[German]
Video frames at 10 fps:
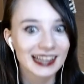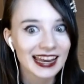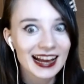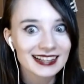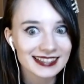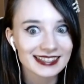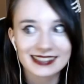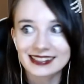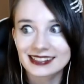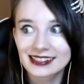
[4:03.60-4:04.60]

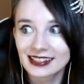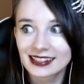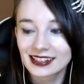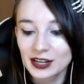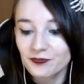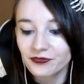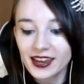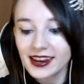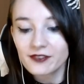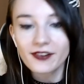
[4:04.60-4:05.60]
Klasse.
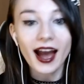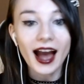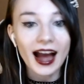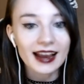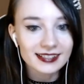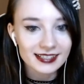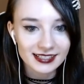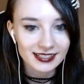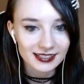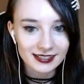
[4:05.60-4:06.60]
Denn einfach alle
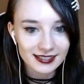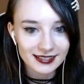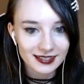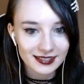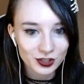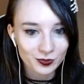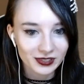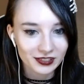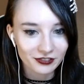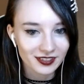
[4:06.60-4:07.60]
Teenies, die das
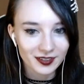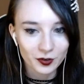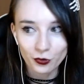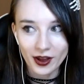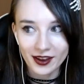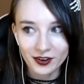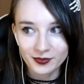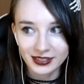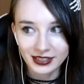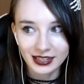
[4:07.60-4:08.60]
Spiel findet,
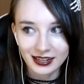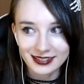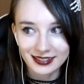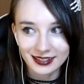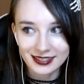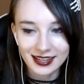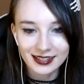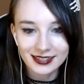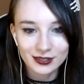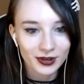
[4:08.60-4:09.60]
random in die Klasse
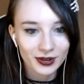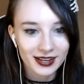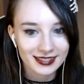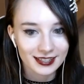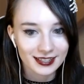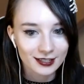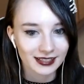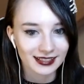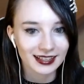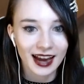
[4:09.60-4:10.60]
gesetzt? Oder ist das jetzt
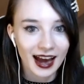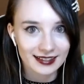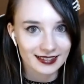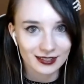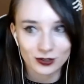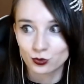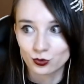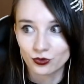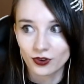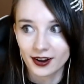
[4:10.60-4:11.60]
wirklich krasser
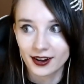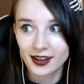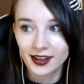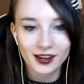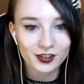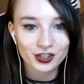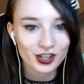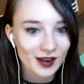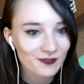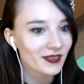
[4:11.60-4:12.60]
Zufall?
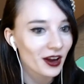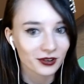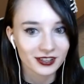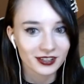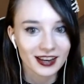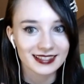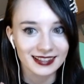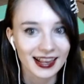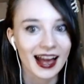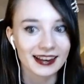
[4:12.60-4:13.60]
Schreibt mir auch das
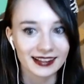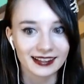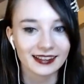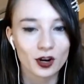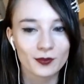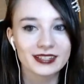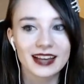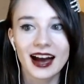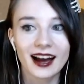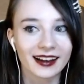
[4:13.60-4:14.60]
gern in die
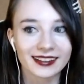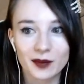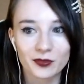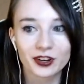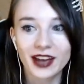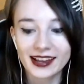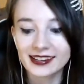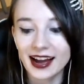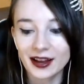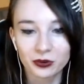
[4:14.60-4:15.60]
Kommentare. Ich habe noch
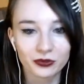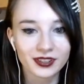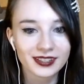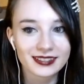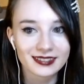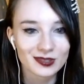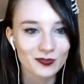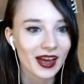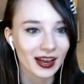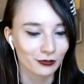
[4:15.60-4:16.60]
keine Ahnung, wie dieses
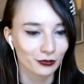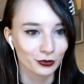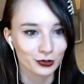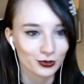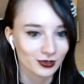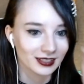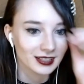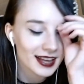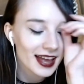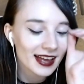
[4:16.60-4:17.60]
Pack
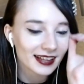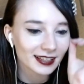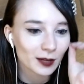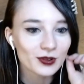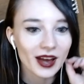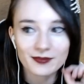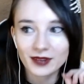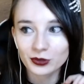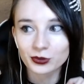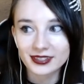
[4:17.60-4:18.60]
funktioniert. Ich habe es nur
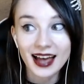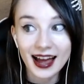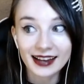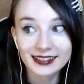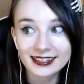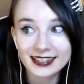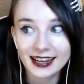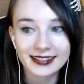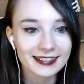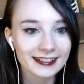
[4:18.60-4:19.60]
einmal kurz
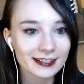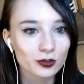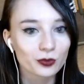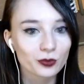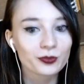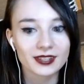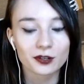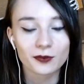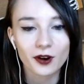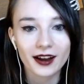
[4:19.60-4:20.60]
angetestet, um zu
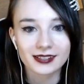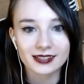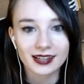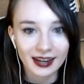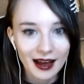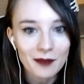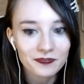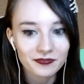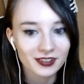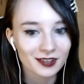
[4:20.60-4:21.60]
sehen, ob auch alles
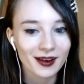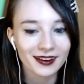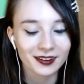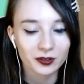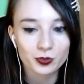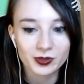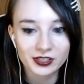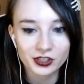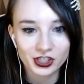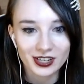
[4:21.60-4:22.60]
klappt mit einem anderen
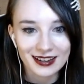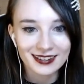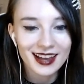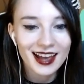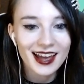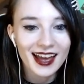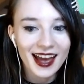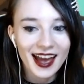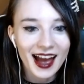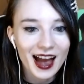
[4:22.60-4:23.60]
Spielstand.
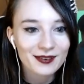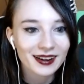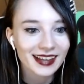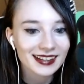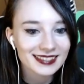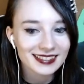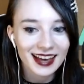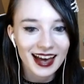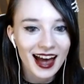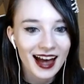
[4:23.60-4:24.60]
Aber jetzt
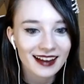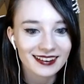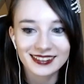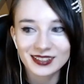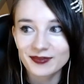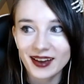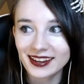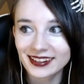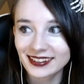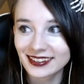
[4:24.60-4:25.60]
gerade, ich
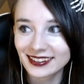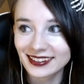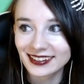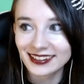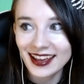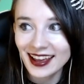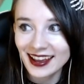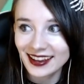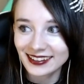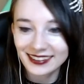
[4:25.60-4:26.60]
meine,
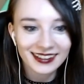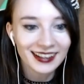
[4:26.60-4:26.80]
nee.